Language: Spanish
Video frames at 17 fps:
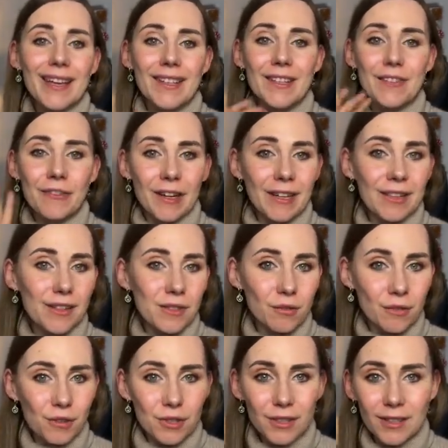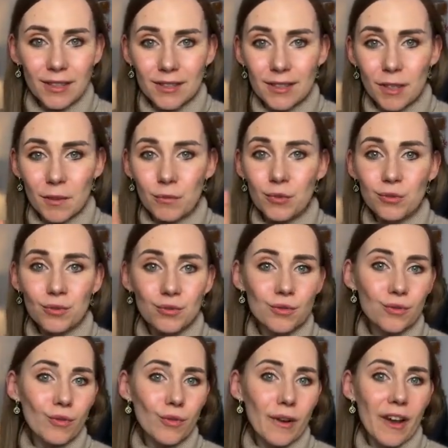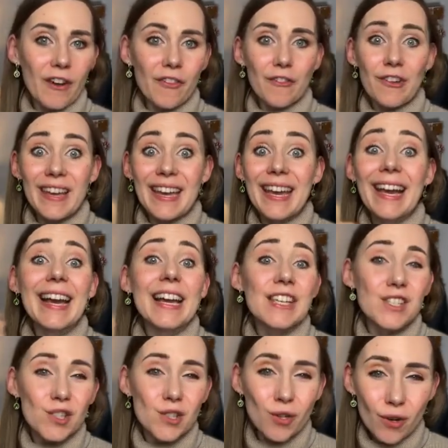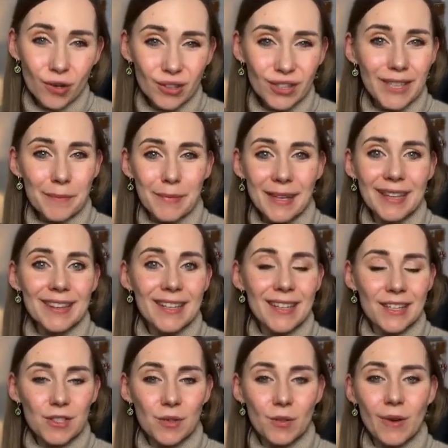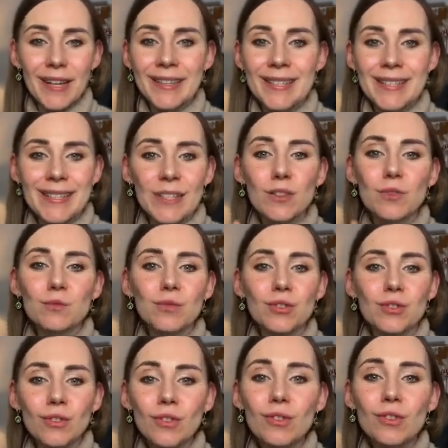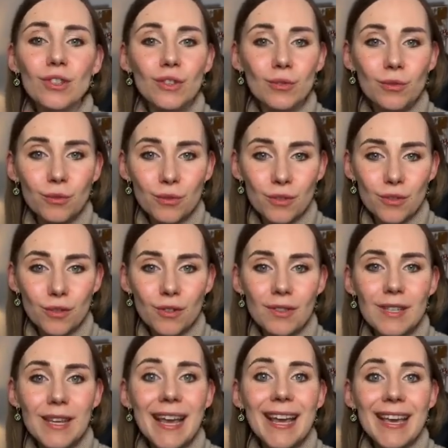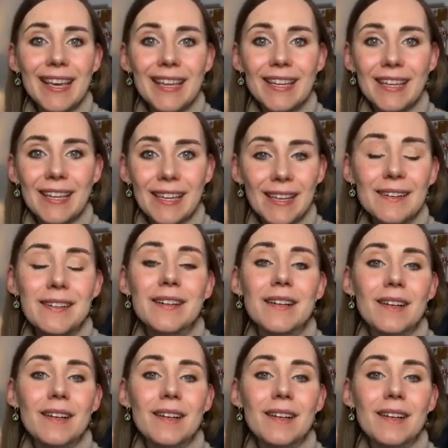diferentes cocinas del mundo, café, gestión también de restaurantes, tienen un montón de cursos y